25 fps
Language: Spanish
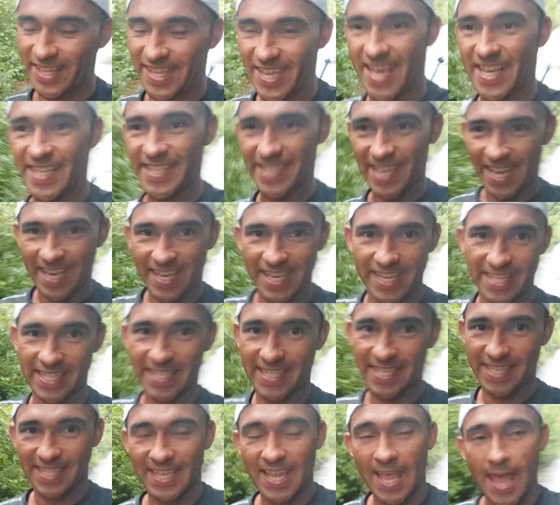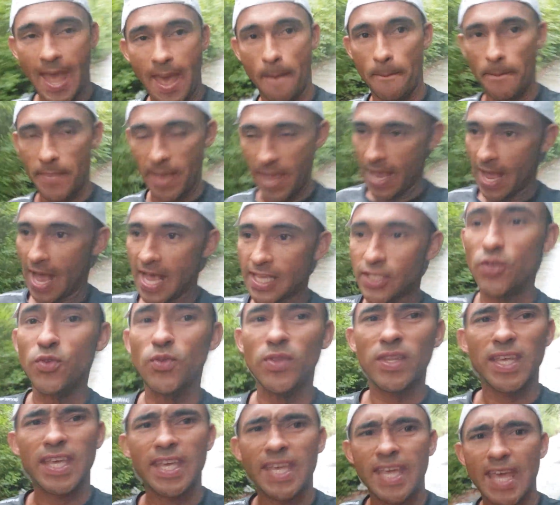10X. Bien, hace
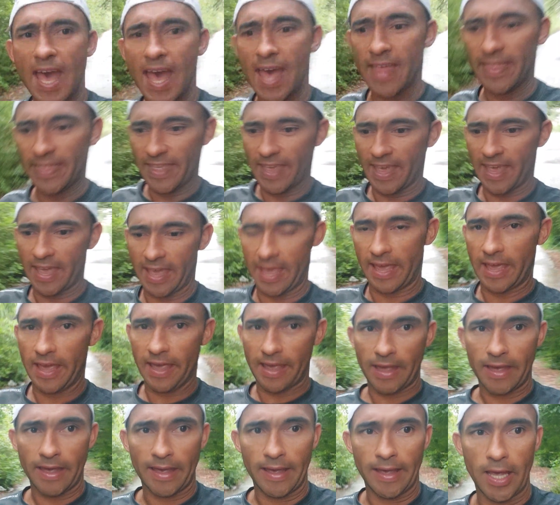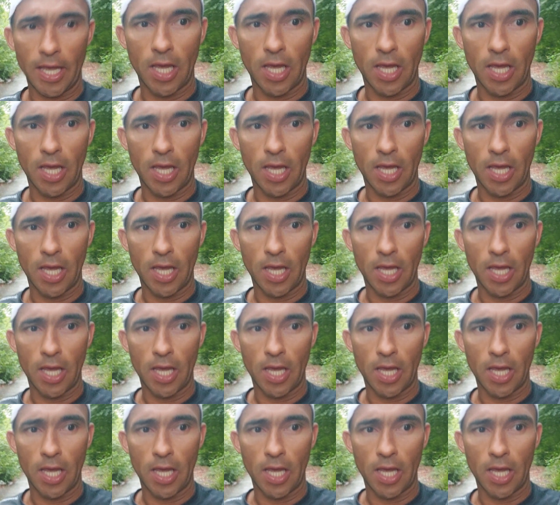un día de.